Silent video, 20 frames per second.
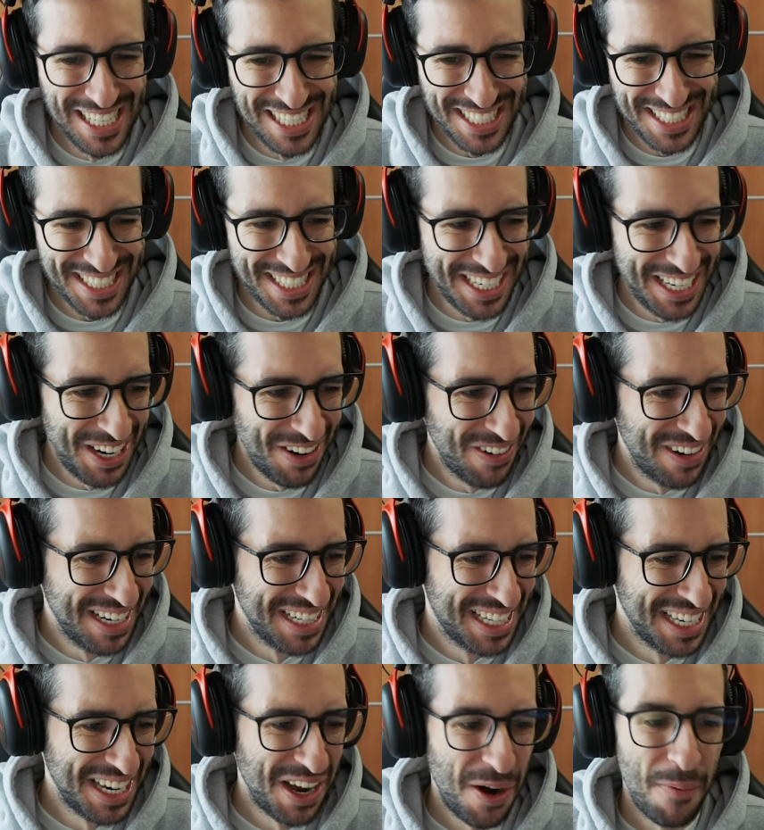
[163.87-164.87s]
este
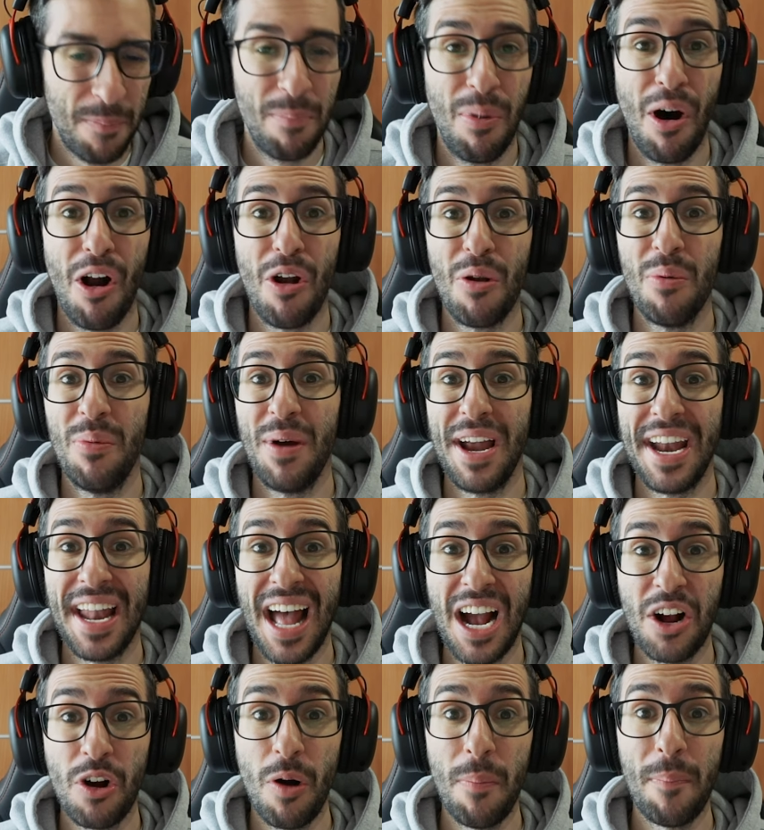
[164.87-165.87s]
tío?
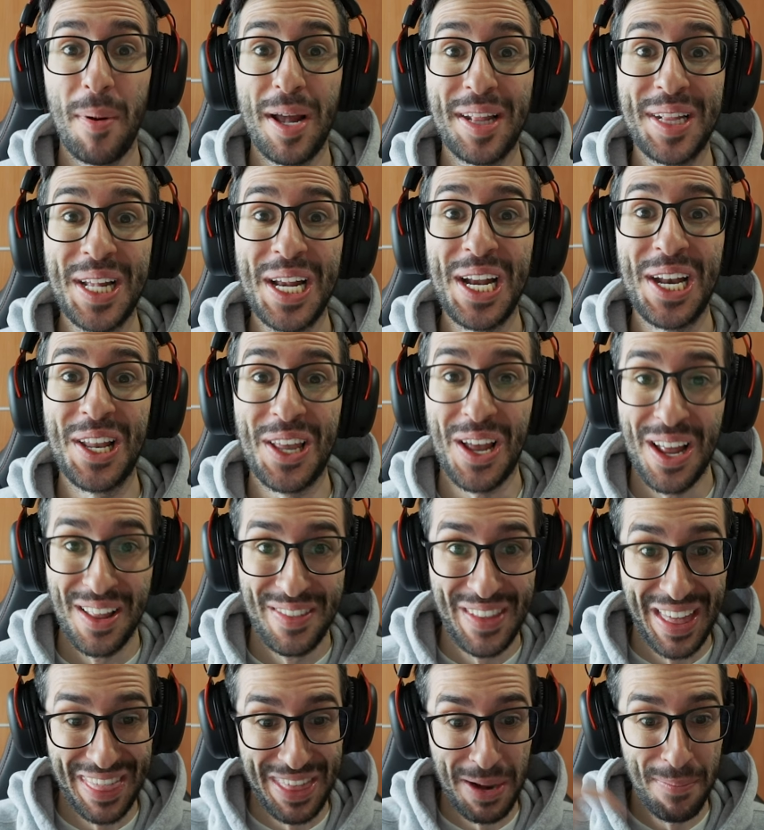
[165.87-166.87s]
¿Volverá a competir?
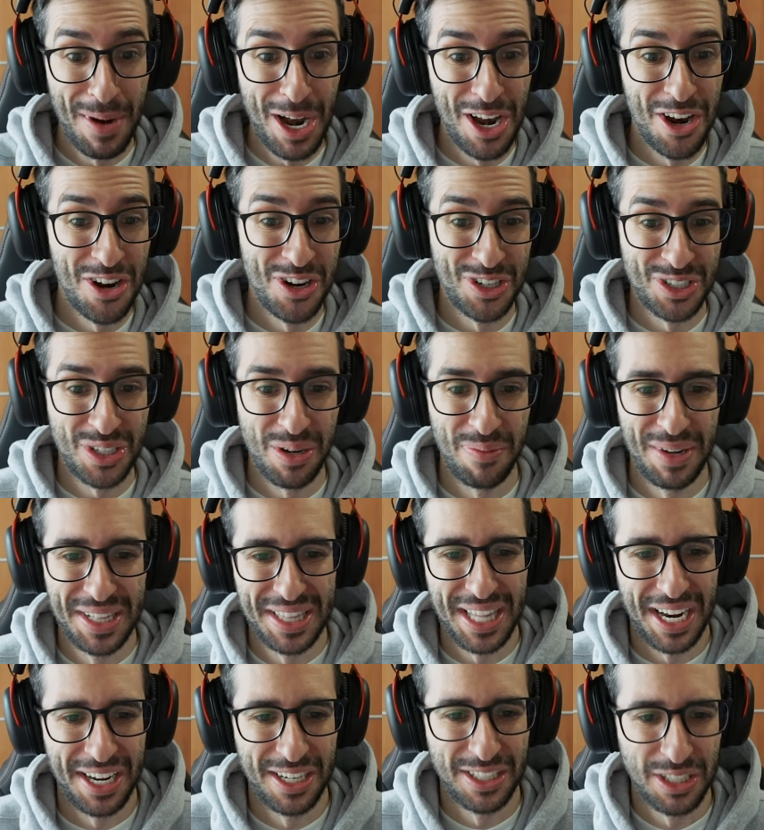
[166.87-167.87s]
Decídmelo en los
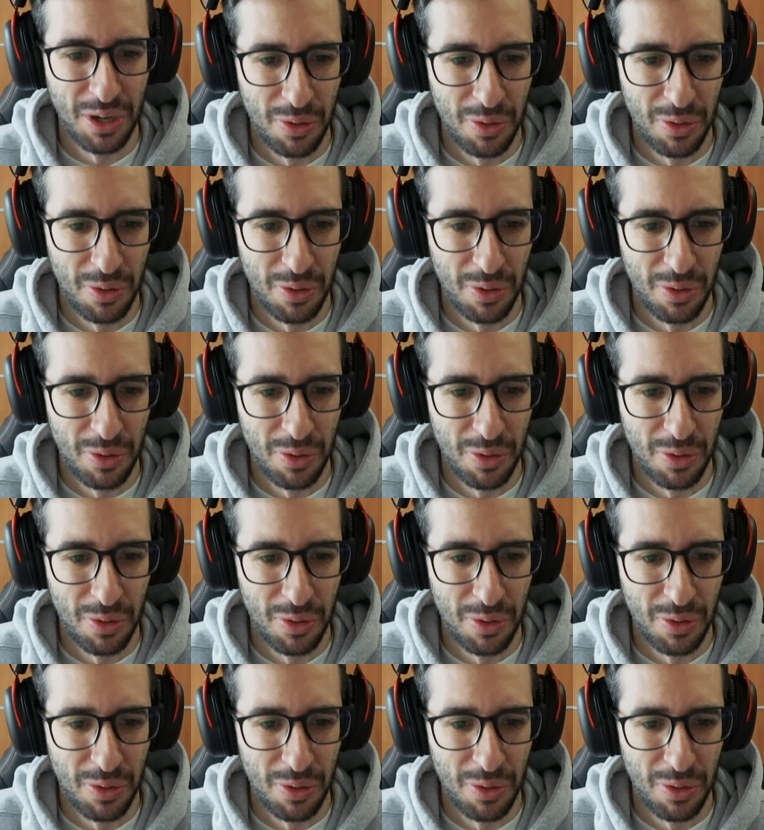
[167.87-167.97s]
comentarios si